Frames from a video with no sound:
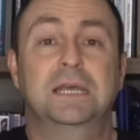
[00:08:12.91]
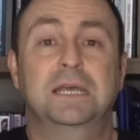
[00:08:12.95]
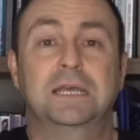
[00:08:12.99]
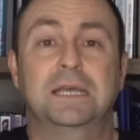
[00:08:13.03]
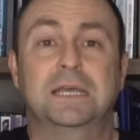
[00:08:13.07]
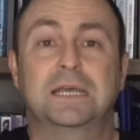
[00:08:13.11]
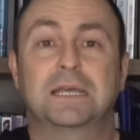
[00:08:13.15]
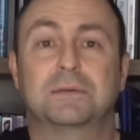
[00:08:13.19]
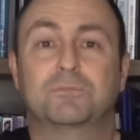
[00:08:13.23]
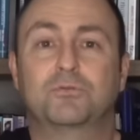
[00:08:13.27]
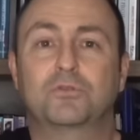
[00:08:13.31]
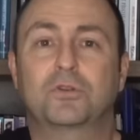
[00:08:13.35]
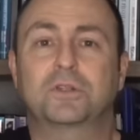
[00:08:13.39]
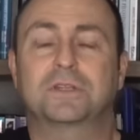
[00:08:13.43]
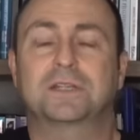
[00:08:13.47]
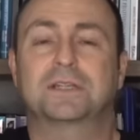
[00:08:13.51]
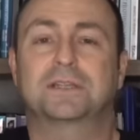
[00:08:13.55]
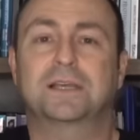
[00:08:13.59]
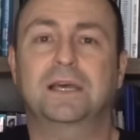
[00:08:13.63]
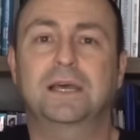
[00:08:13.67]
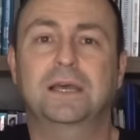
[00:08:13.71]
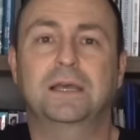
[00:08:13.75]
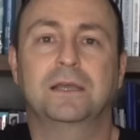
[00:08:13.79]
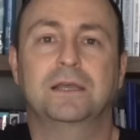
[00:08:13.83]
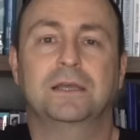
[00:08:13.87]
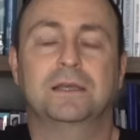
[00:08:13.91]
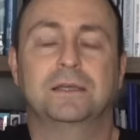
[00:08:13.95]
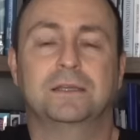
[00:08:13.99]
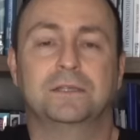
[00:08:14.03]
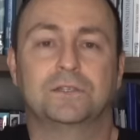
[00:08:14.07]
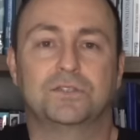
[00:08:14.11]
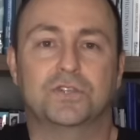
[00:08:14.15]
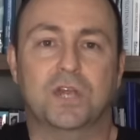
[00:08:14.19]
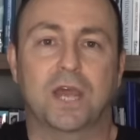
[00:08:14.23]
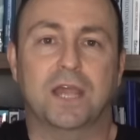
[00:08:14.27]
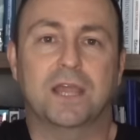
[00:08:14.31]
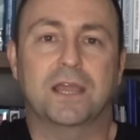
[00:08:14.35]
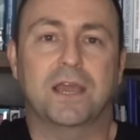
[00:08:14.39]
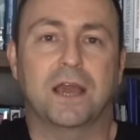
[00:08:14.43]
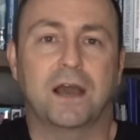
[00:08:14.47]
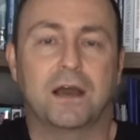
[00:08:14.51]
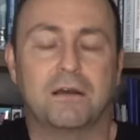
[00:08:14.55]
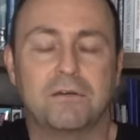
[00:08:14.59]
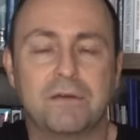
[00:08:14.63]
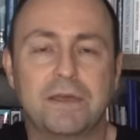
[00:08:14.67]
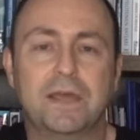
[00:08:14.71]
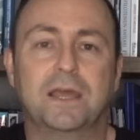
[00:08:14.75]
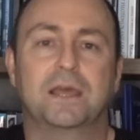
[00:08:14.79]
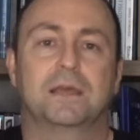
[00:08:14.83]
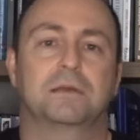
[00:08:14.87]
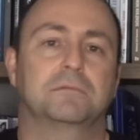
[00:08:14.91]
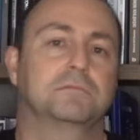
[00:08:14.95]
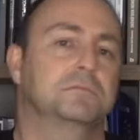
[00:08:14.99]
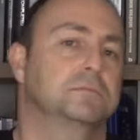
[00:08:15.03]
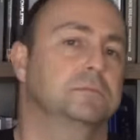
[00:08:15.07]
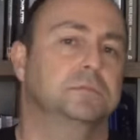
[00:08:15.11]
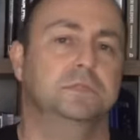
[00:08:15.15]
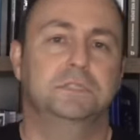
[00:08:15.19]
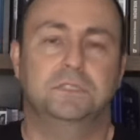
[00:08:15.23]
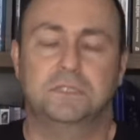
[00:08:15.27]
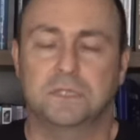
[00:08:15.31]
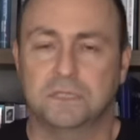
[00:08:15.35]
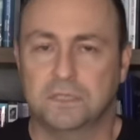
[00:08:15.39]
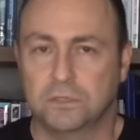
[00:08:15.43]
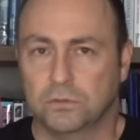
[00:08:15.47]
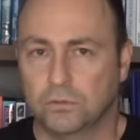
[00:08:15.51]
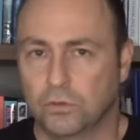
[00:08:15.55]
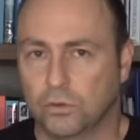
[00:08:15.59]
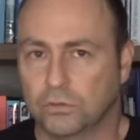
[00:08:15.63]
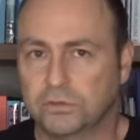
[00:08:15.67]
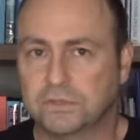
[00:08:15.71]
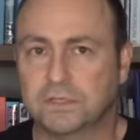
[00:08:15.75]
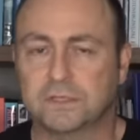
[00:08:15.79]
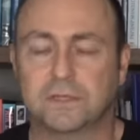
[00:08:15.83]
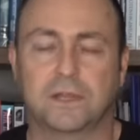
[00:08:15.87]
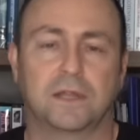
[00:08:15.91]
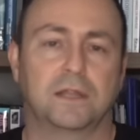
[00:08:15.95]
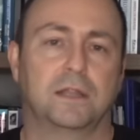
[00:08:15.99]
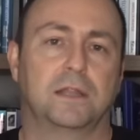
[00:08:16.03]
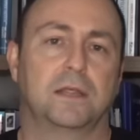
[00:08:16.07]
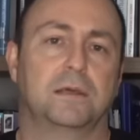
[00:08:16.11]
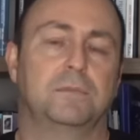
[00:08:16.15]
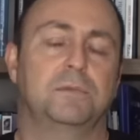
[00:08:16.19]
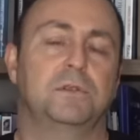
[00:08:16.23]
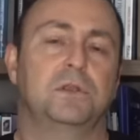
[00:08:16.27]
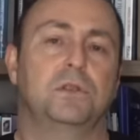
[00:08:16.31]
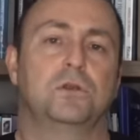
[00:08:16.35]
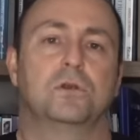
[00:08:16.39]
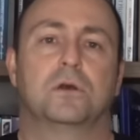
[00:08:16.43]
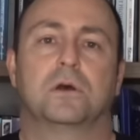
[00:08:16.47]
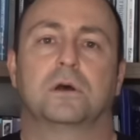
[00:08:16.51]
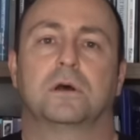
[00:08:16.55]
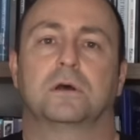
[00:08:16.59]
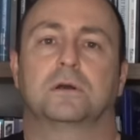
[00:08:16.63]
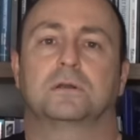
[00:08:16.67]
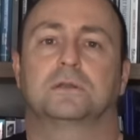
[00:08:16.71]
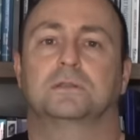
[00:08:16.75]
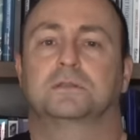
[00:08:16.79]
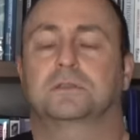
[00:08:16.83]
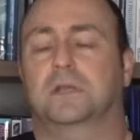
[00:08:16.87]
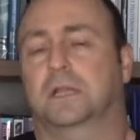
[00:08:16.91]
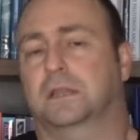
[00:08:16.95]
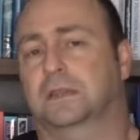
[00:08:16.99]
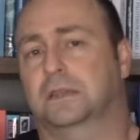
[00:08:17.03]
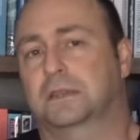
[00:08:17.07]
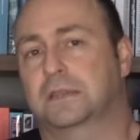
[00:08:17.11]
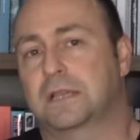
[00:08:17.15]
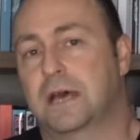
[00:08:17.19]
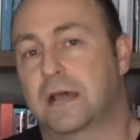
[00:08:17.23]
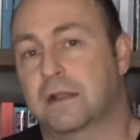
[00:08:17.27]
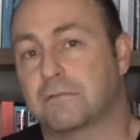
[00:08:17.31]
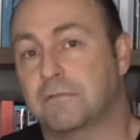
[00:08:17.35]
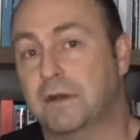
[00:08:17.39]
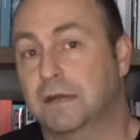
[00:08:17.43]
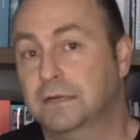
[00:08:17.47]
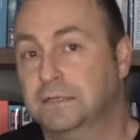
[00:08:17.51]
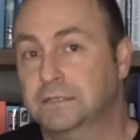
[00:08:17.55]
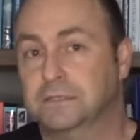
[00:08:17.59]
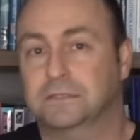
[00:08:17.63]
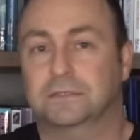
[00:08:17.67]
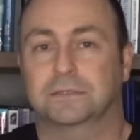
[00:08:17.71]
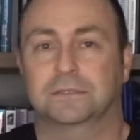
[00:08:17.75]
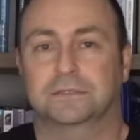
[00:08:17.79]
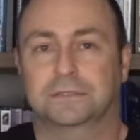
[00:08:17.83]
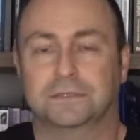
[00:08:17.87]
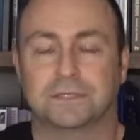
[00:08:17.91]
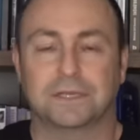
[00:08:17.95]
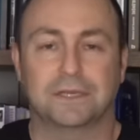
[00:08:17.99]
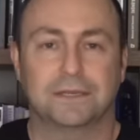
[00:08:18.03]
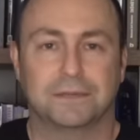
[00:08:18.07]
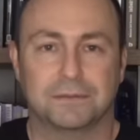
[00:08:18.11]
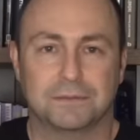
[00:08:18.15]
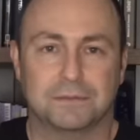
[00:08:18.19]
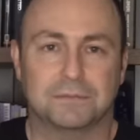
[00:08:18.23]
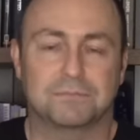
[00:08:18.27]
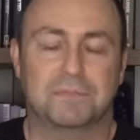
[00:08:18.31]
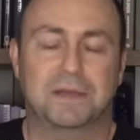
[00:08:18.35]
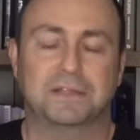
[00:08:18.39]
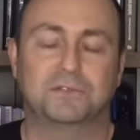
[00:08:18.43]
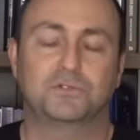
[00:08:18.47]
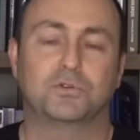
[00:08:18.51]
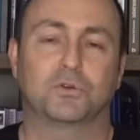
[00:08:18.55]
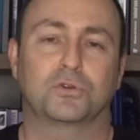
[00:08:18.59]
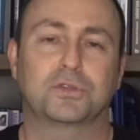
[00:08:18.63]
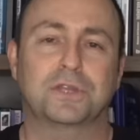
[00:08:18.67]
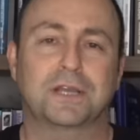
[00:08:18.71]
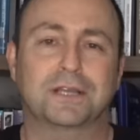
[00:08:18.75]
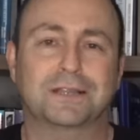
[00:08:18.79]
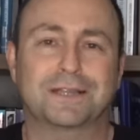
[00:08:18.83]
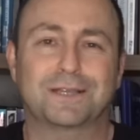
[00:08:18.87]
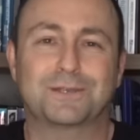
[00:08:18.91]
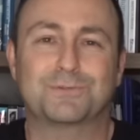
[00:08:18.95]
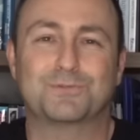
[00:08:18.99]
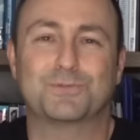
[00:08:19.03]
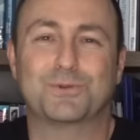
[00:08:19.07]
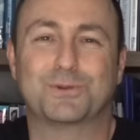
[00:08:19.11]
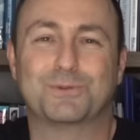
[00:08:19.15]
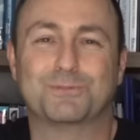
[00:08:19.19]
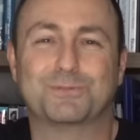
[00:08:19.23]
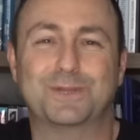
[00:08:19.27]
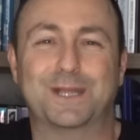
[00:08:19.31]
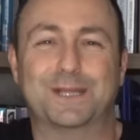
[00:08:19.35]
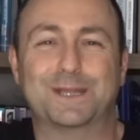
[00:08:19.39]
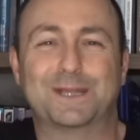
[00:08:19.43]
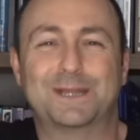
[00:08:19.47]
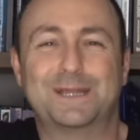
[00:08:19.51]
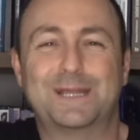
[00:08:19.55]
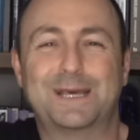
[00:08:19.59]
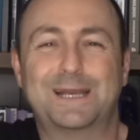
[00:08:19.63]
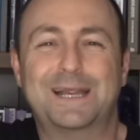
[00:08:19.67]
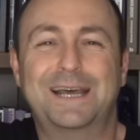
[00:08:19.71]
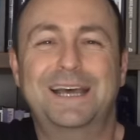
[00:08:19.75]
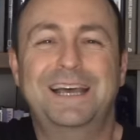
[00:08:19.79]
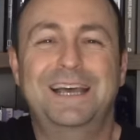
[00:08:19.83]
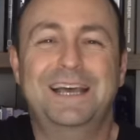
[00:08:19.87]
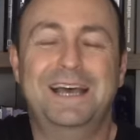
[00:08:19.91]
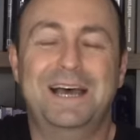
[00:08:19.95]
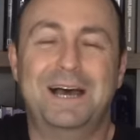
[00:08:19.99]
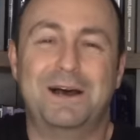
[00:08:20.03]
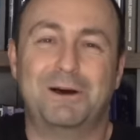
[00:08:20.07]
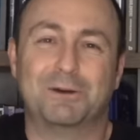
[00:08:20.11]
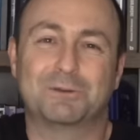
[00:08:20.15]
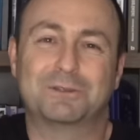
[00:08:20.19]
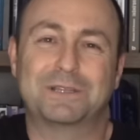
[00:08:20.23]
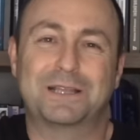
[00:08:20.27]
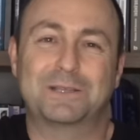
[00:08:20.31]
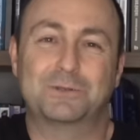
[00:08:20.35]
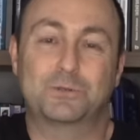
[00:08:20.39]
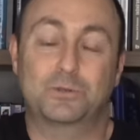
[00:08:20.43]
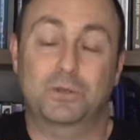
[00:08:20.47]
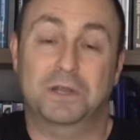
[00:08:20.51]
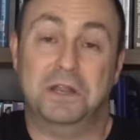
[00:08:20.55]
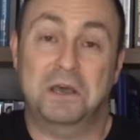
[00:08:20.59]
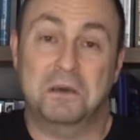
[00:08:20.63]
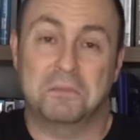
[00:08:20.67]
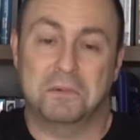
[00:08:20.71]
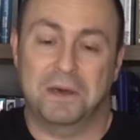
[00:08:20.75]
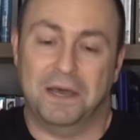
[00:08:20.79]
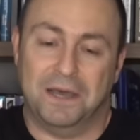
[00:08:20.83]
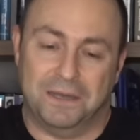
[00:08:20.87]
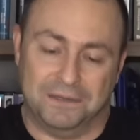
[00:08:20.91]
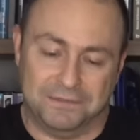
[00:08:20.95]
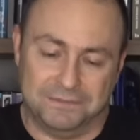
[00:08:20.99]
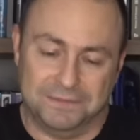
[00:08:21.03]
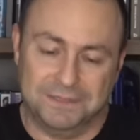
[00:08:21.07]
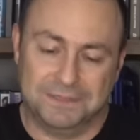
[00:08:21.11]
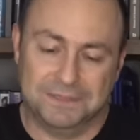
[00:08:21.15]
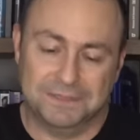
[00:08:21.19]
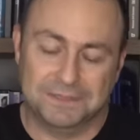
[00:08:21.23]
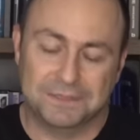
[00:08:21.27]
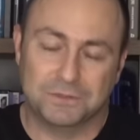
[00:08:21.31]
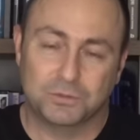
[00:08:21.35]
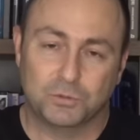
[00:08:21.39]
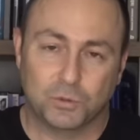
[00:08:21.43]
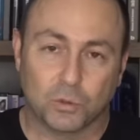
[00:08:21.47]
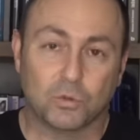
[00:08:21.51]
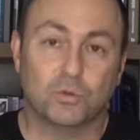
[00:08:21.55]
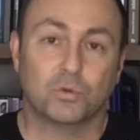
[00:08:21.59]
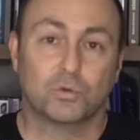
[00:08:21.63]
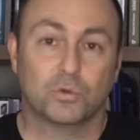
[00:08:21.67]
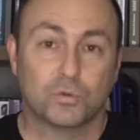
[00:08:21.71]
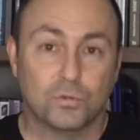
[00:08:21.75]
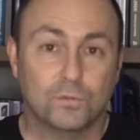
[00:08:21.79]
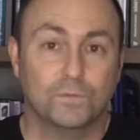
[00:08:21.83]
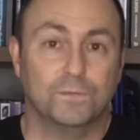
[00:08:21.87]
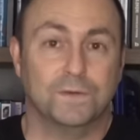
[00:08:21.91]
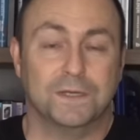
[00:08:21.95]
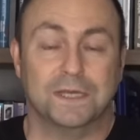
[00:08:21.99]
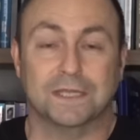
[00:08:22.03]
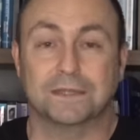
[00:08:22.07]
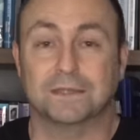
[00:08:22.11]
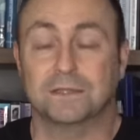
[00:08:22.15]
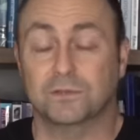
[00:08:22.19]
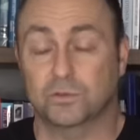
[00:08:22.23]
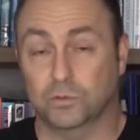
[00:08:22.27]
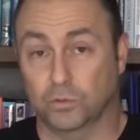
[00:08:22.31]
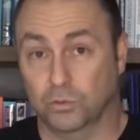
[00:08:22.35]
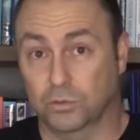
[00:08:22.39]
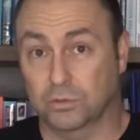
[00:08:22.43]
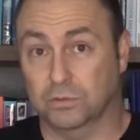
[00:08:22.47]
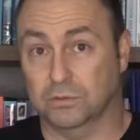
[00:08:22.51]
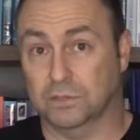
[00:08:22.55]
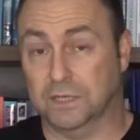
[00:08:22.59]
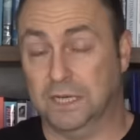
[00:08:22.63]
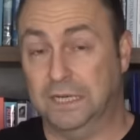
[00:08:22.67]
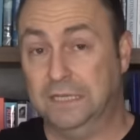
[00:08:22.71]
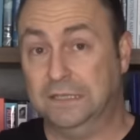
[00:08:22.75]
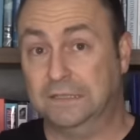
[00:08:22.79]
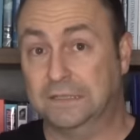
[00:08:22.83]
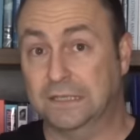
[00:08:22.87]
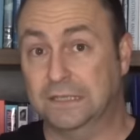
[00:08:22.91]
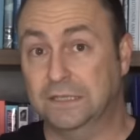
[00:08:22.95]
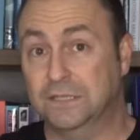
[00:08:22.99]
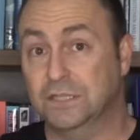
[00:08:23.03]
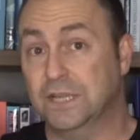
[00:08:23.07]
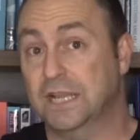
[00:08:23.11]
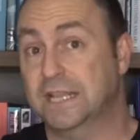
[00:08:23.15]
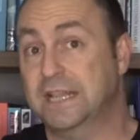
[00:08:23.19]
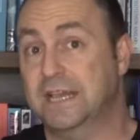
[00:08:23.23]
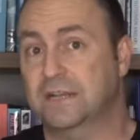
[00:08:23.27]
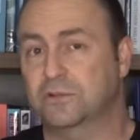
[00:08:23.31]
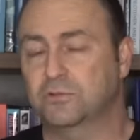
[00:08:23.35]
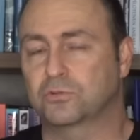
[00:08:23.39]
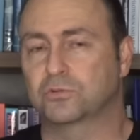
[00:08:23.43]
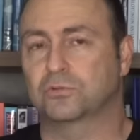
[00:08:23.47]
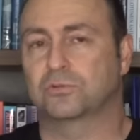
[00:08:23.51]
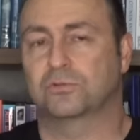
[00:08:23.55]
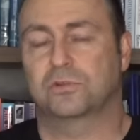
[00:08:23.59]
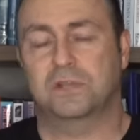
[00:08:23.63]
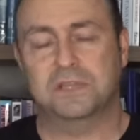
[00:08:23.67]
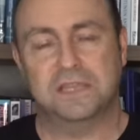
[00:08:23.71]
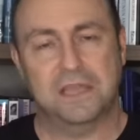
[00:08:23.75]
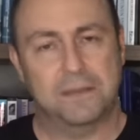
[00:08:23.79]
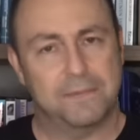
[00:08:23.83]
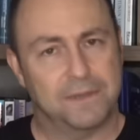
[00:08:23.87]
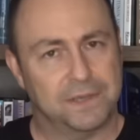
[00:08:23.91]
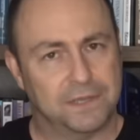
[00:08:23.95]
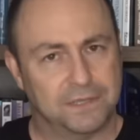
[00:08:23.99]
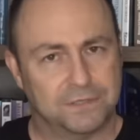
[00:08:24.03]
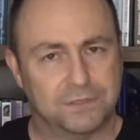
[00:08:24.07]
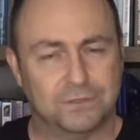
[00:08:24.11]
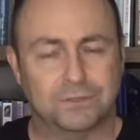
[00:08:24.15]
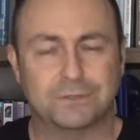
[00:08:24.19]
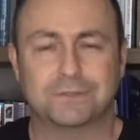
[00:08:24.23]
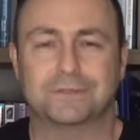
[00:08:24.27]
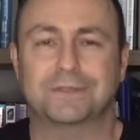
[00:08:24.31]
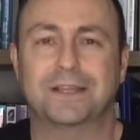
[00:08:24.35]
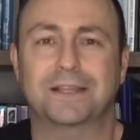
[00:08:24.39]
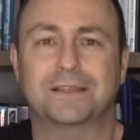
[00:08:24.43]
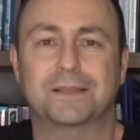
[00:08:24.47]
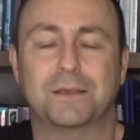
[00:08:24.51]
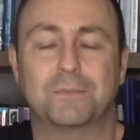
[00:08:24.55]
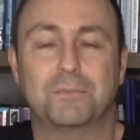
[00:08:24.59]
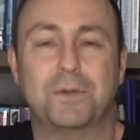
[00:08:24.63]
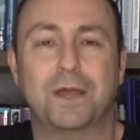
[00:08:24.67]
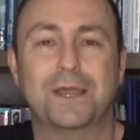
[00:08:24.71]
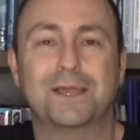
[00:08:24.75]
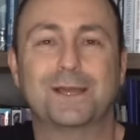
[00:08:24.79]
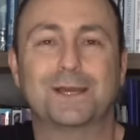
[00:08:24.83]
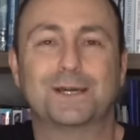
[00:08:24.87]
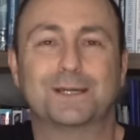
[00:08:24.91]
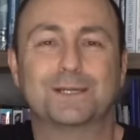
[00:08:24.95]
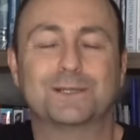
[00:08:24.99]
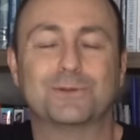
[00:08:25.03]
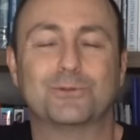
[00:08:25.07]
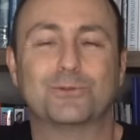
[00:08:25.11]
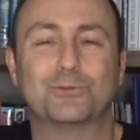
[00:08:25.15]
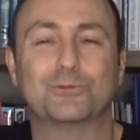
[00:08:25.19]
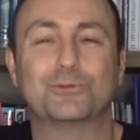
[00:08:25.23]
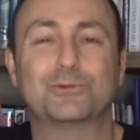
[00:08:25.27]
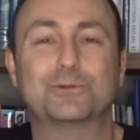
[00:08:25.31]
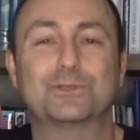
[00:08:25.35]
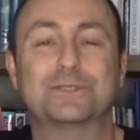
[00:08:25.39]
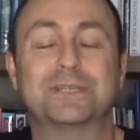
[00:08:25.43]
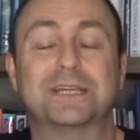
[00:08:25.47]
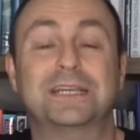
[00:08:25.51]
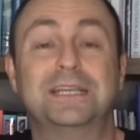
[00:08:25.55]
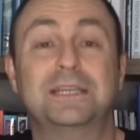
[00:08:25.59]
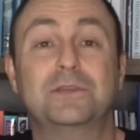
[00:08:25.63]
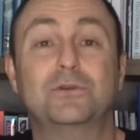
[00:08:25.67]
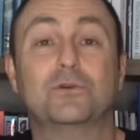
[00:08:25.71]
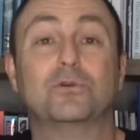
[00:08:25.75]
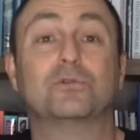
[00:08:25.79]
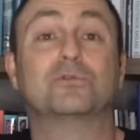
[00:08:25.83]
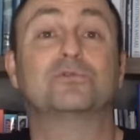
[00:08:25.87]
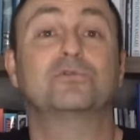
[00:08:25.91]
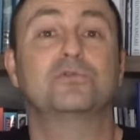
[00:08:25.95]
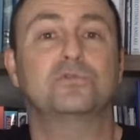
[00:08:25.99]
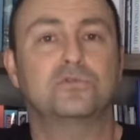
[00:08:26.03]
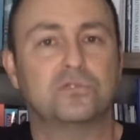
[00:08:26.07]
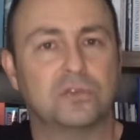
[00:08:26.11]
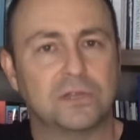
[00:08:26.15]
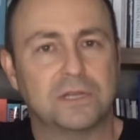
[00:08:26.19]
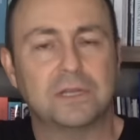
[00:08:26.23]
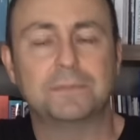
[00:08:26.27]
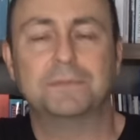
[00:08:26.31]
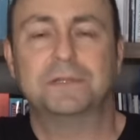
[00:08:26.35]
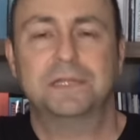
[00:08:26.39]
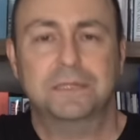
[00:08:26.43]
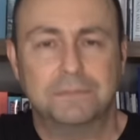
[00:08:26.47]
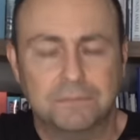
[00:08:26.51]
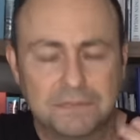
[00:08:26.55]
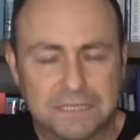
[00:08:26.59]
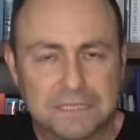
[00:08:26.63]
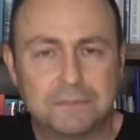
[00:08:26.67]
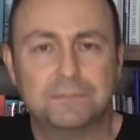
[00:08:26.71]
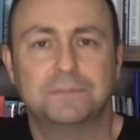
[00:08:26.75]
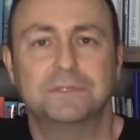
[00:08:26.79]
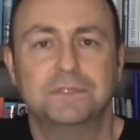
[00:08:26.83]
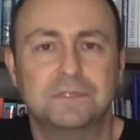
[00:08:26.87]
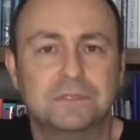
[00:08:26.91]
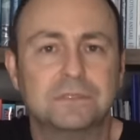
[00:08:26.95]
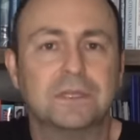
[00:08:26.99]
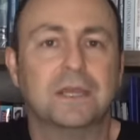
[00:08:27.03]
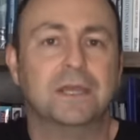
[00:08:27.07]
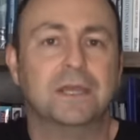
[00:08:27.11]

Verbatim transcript: E, burada da çay kahve istediği noktadan alabiliyor. Tatlılar var. İşte ben çok yaklaşmıyorum tatlılara ondan sonra ama e, çok uygun fiyatlı, çok kaliteli şeyler sunuyor. Yemek açısından da Baykar'ın oldukça iyi olduğunu söyleyebilirim ki biz